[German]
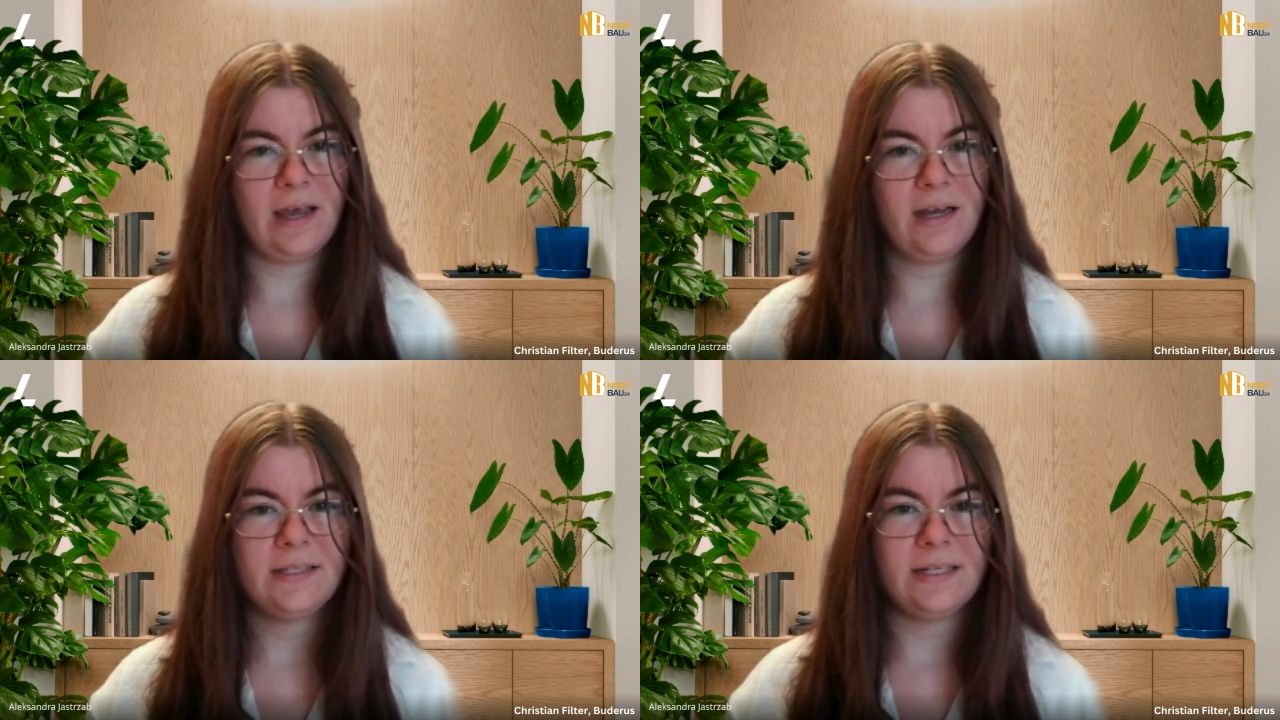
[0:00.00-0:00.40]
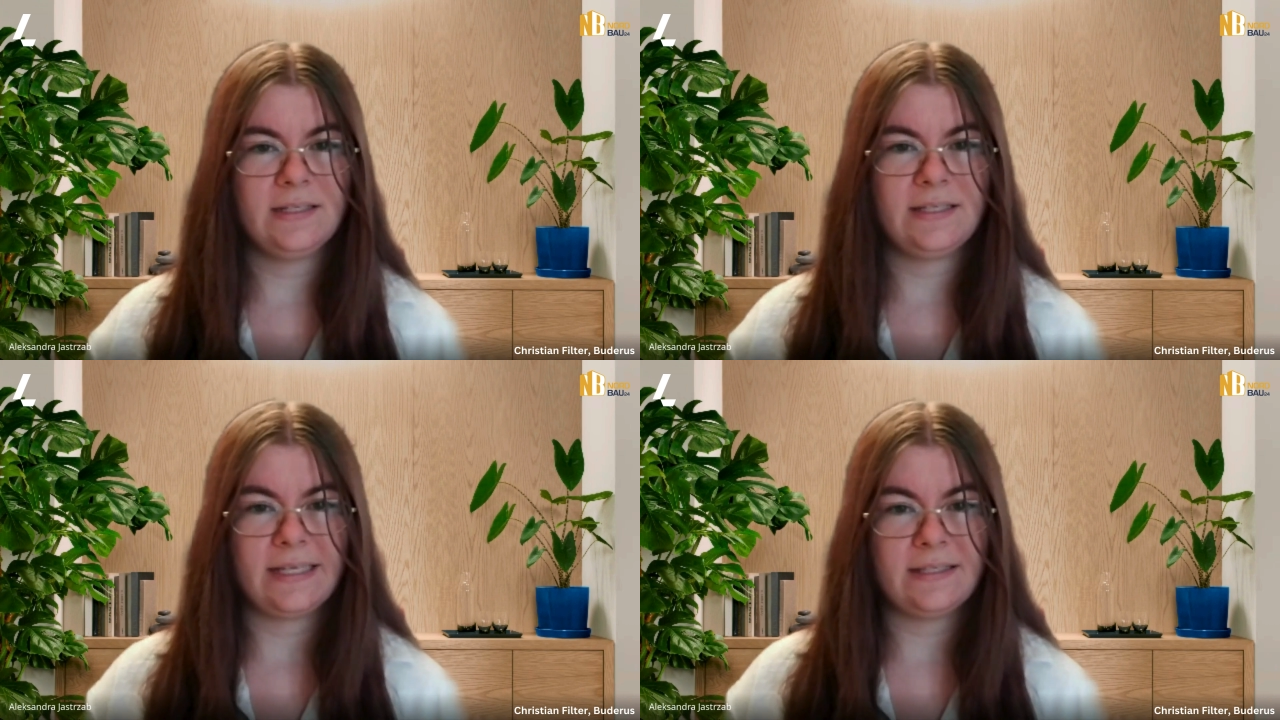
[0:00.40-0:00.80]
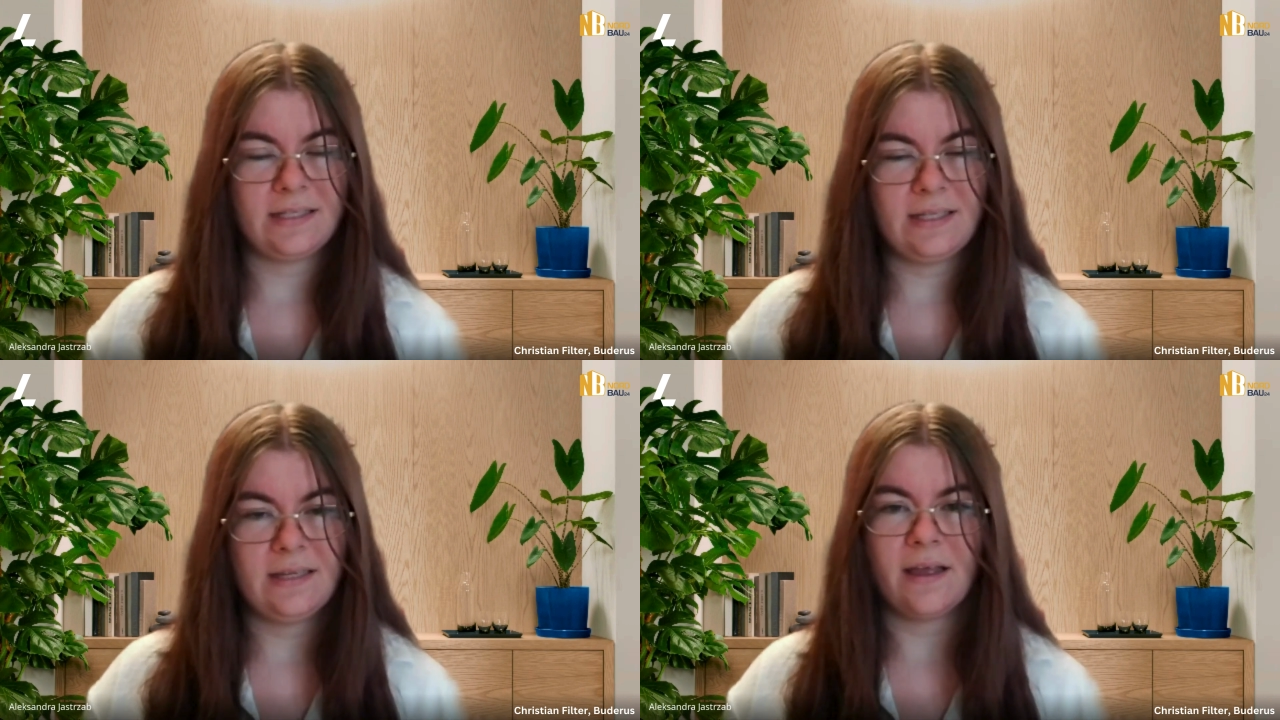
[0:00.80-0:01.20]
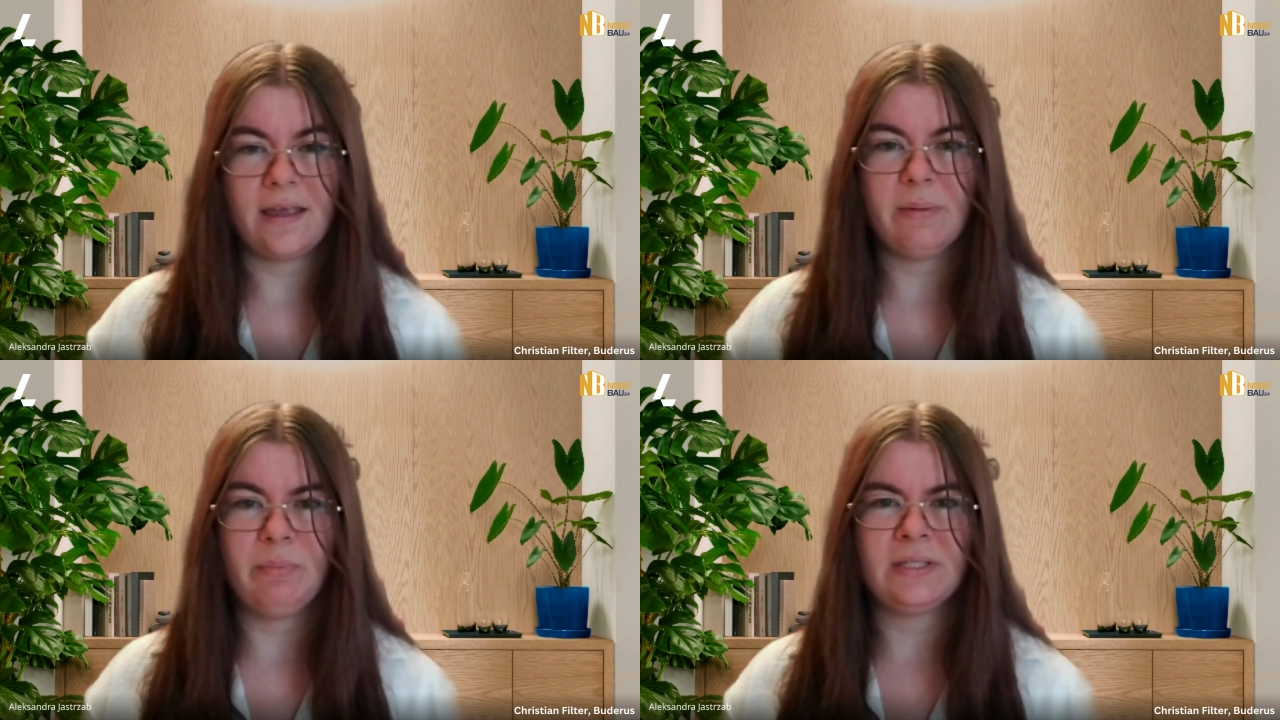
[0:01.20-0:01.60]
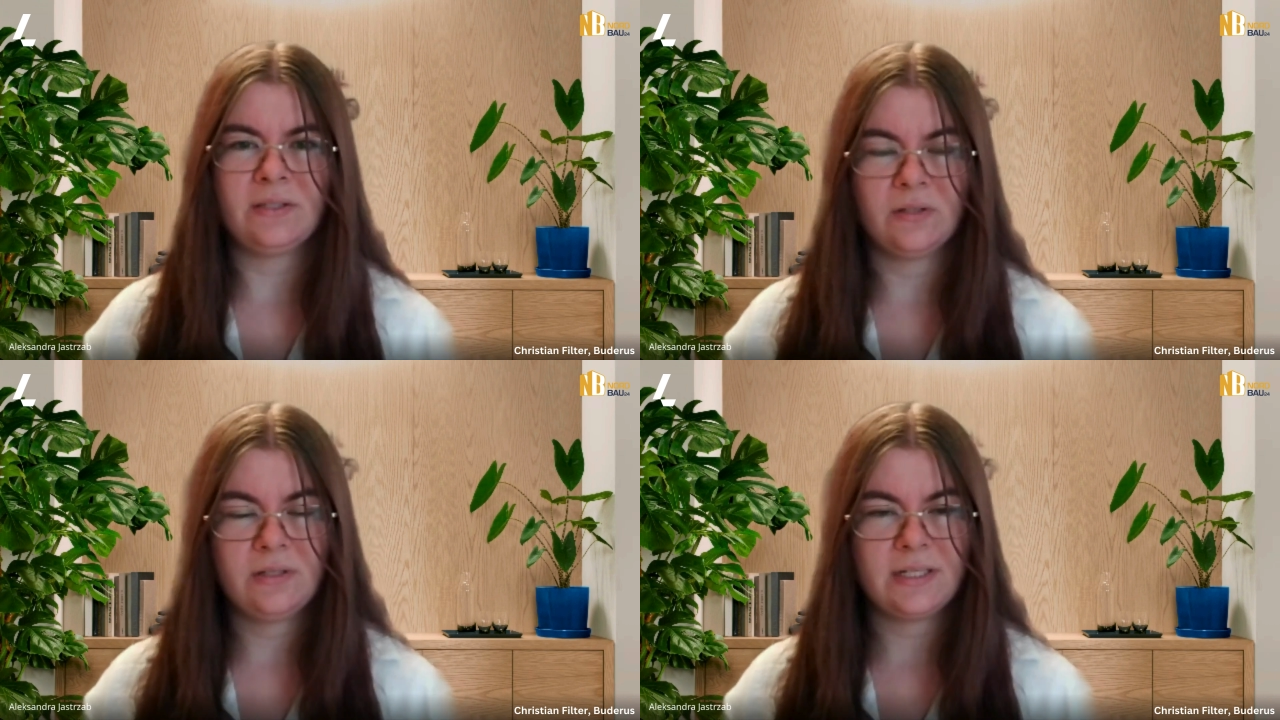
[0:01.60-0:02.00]
186IAR
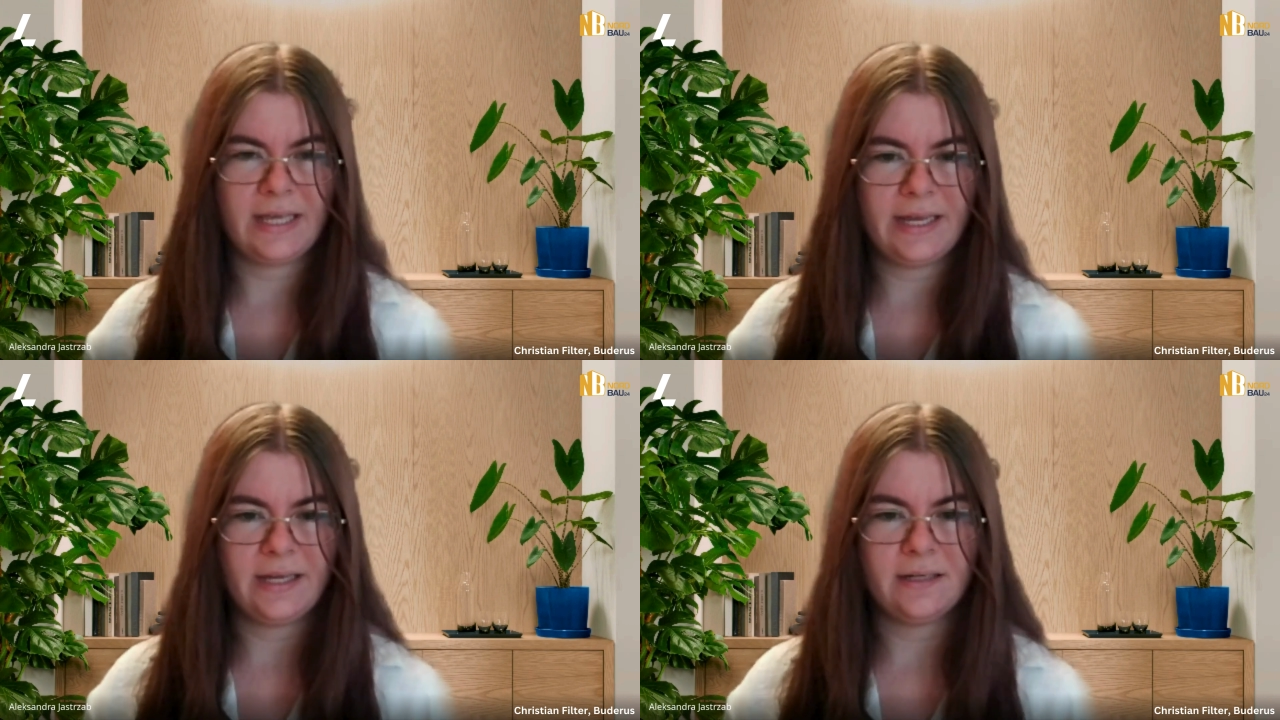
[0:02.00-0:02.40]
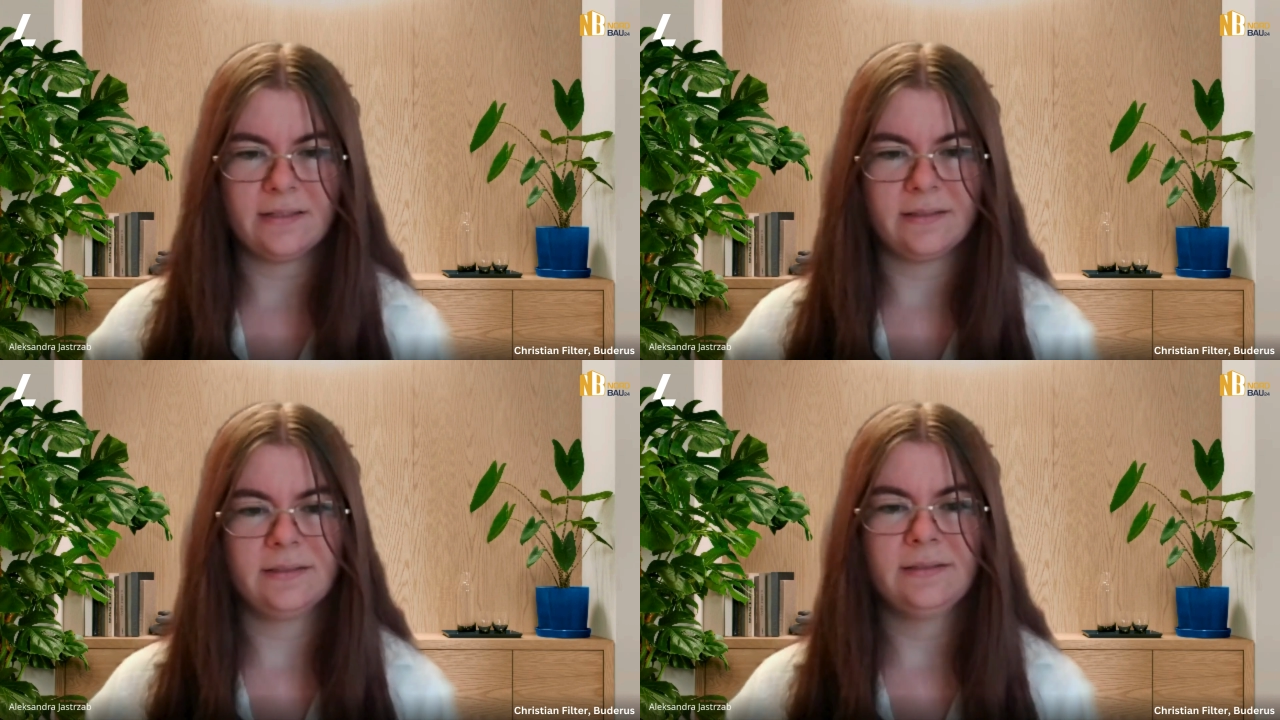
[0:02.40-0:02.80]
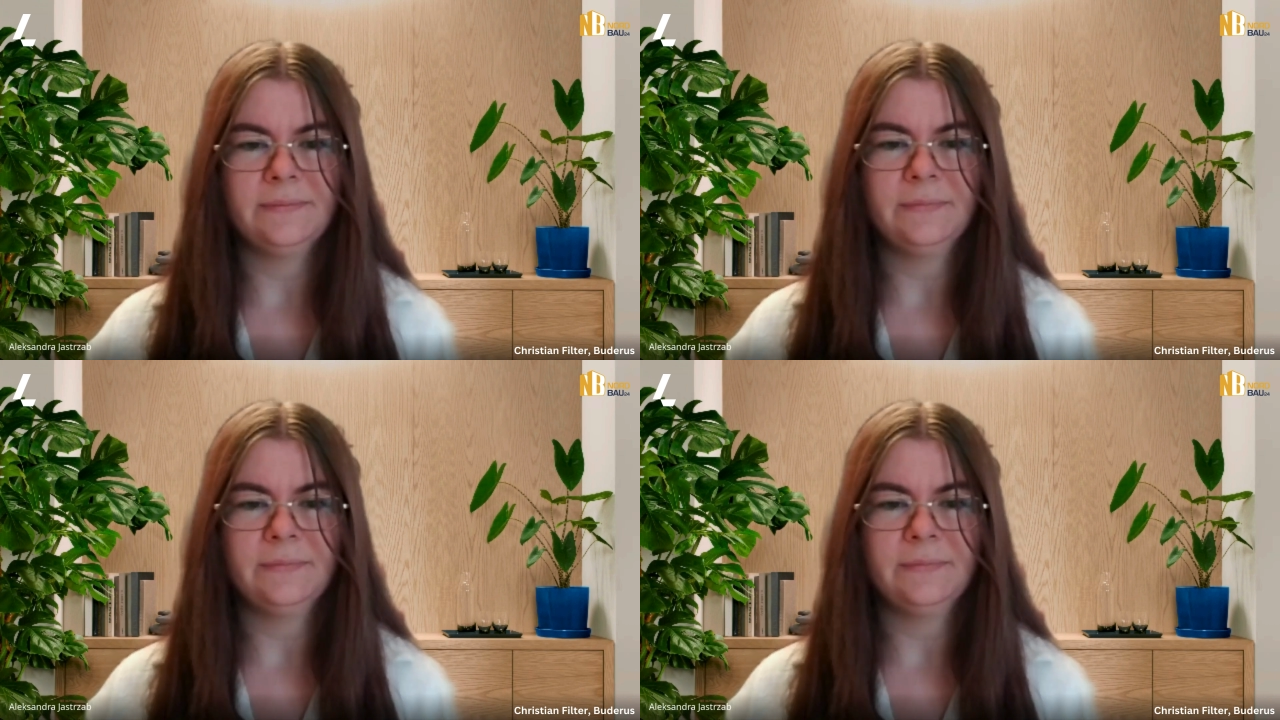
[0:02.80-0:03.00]
besonders geeignet ist?